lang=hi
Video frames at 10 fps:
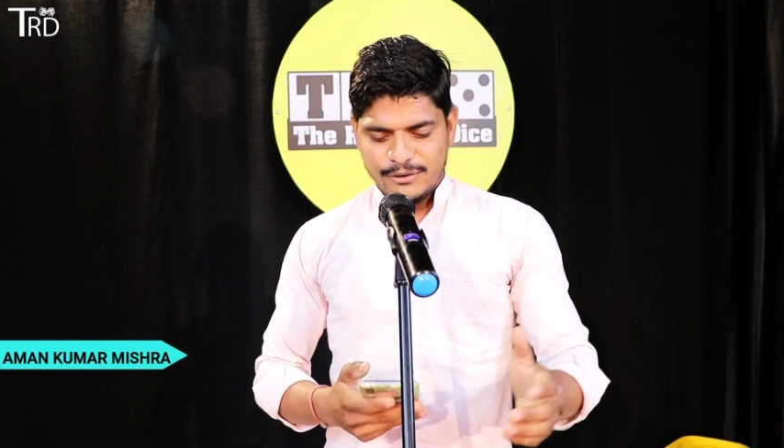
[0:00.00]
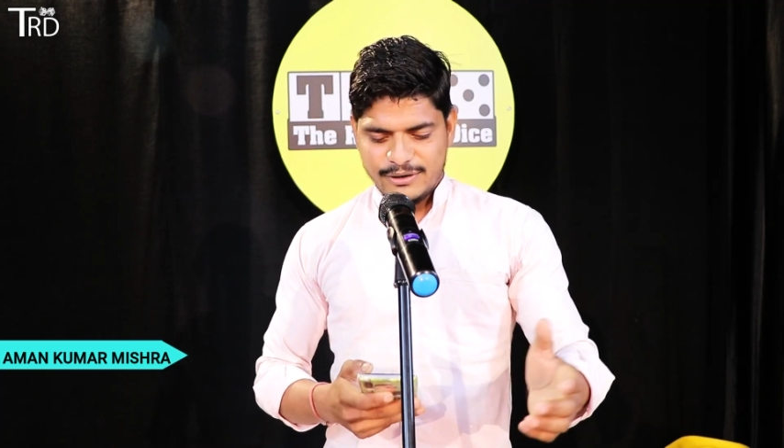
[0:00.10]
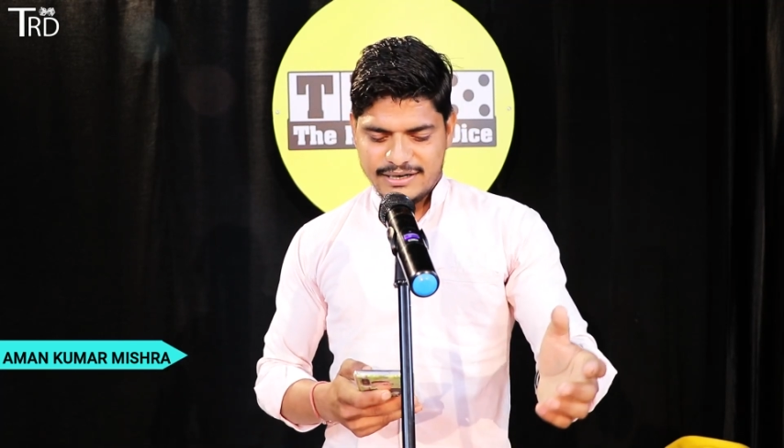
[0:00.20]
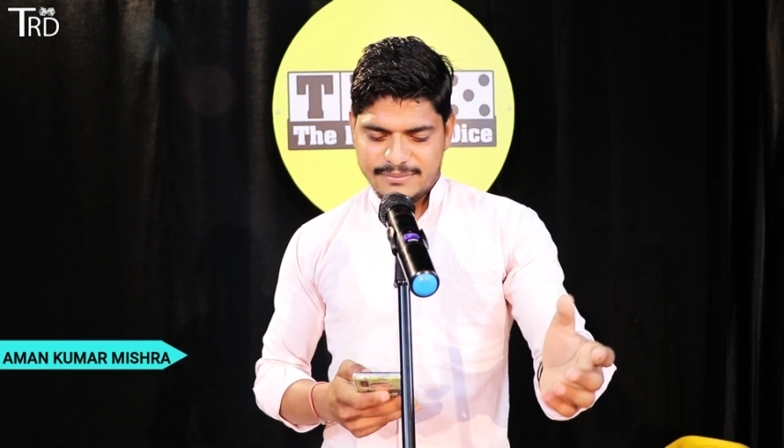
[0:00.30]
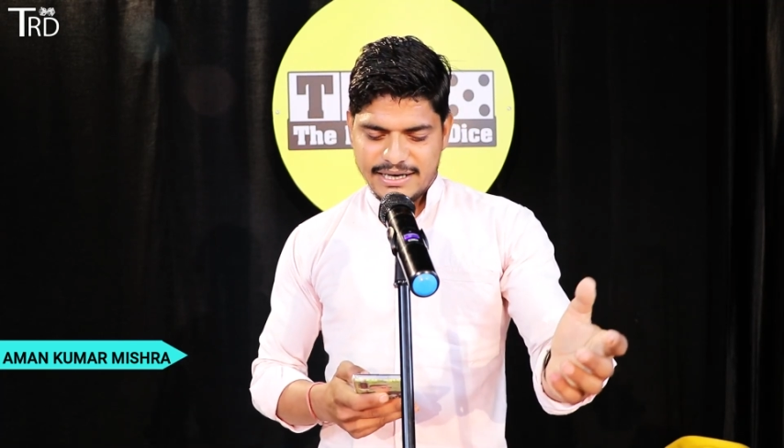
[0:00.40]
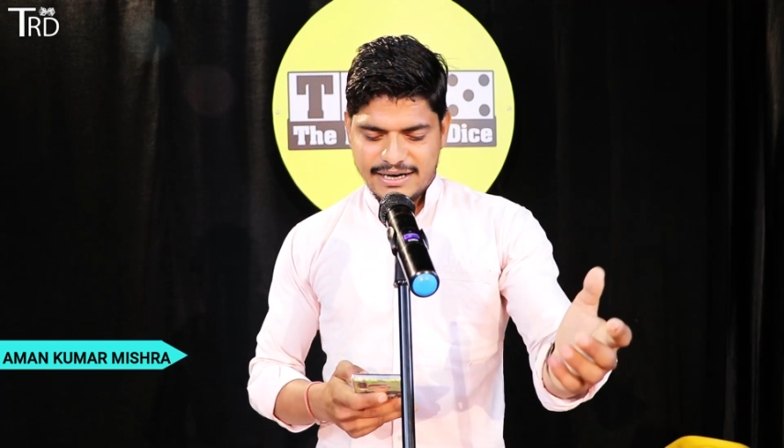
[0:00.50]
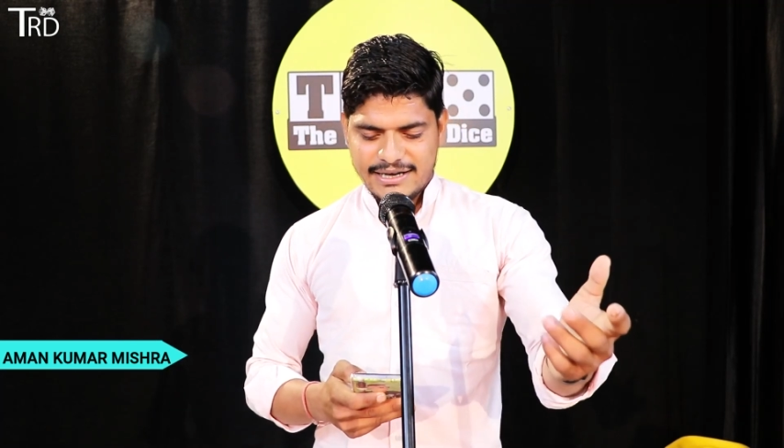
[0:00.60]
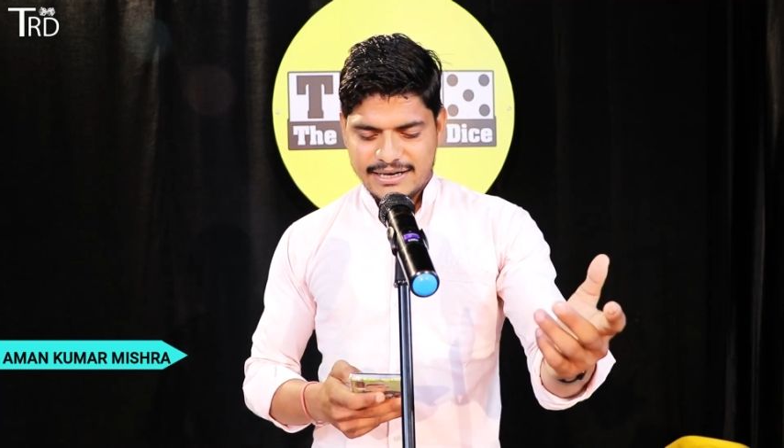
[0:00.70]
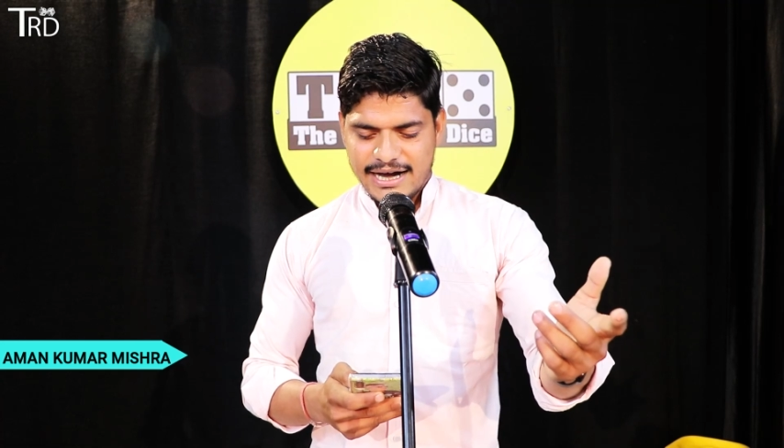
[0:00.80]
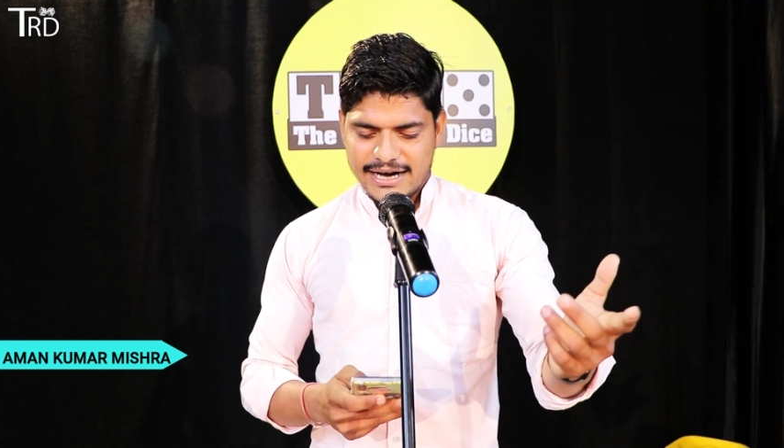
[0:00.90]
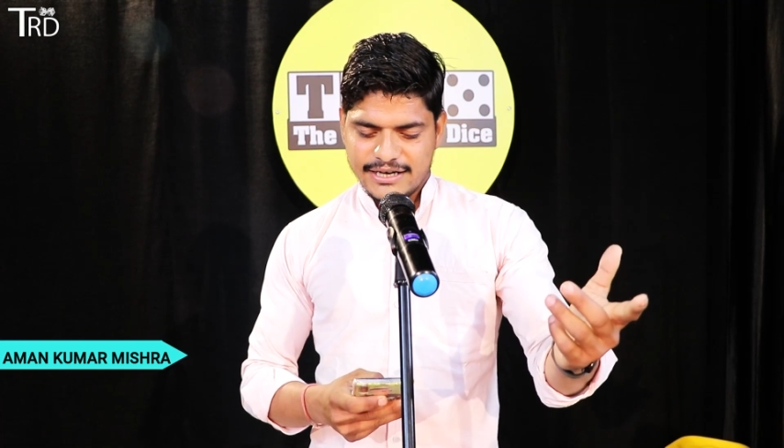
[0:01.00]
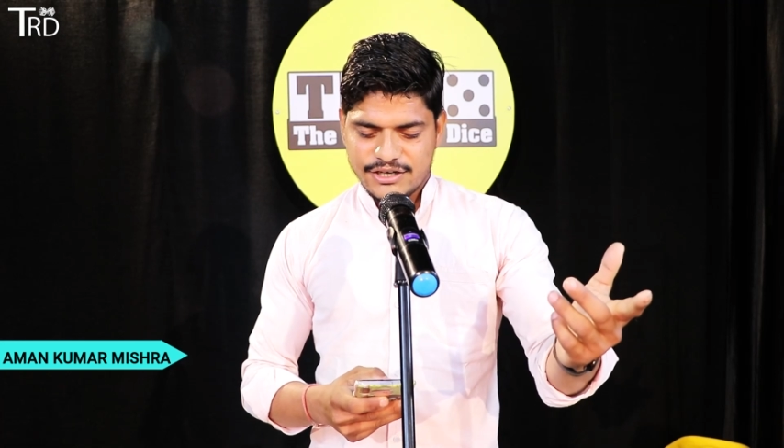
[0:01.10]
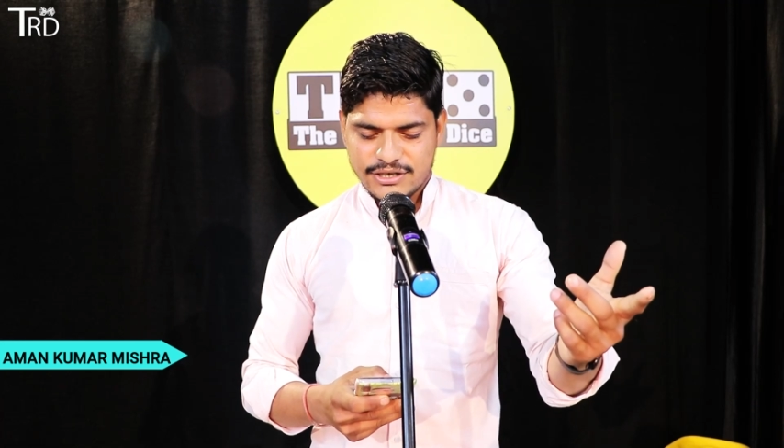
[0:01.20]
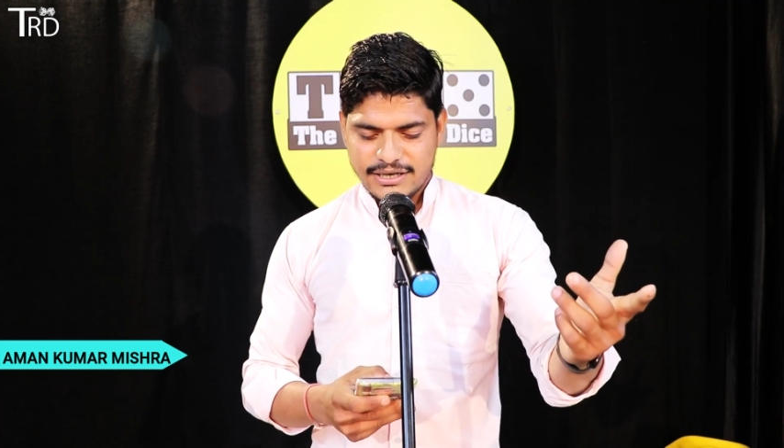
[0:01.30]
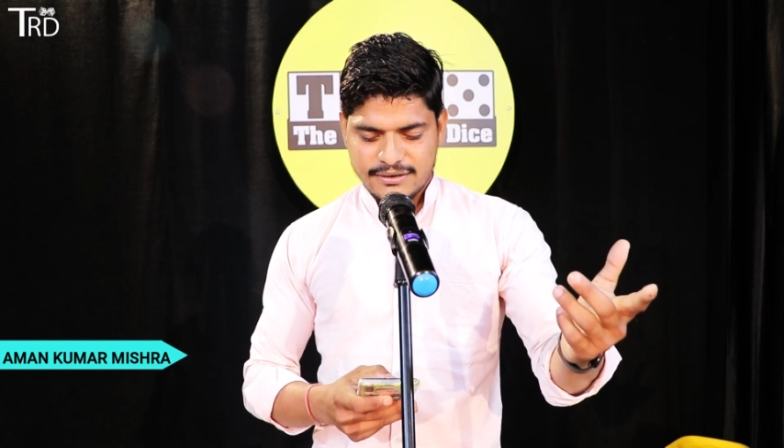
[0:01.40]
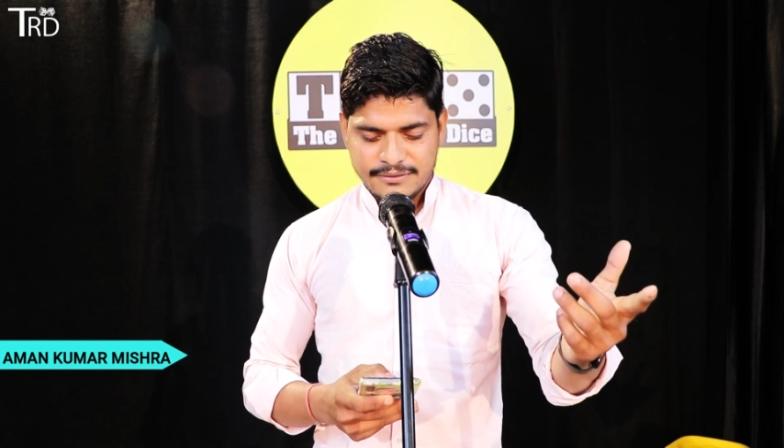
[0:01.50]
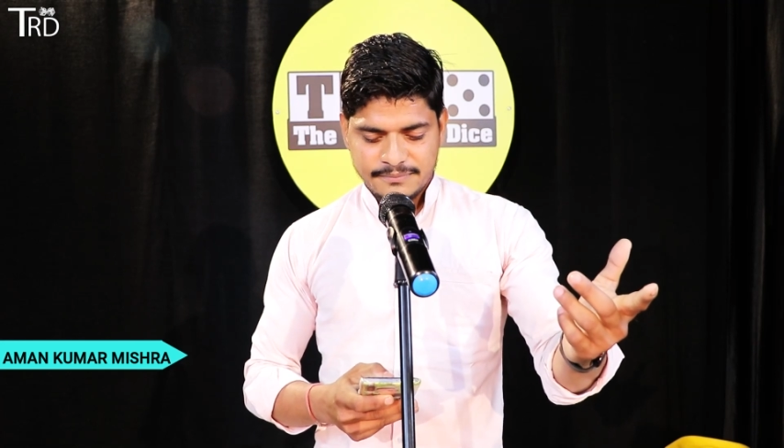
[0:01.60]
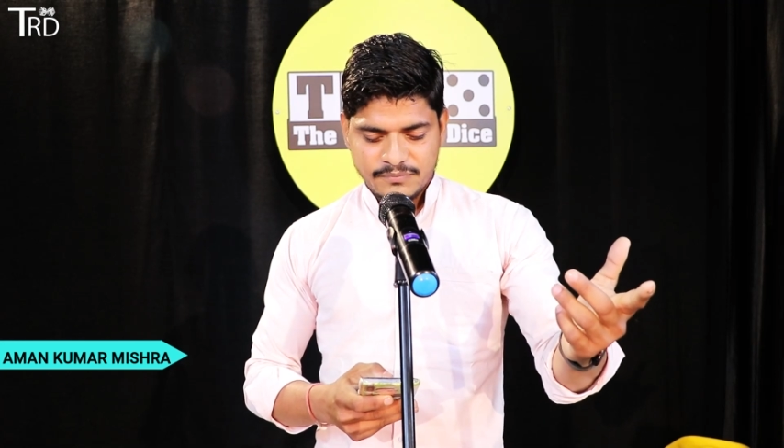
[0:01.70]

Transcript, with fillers: और ये मेरा एक आखिरी शेर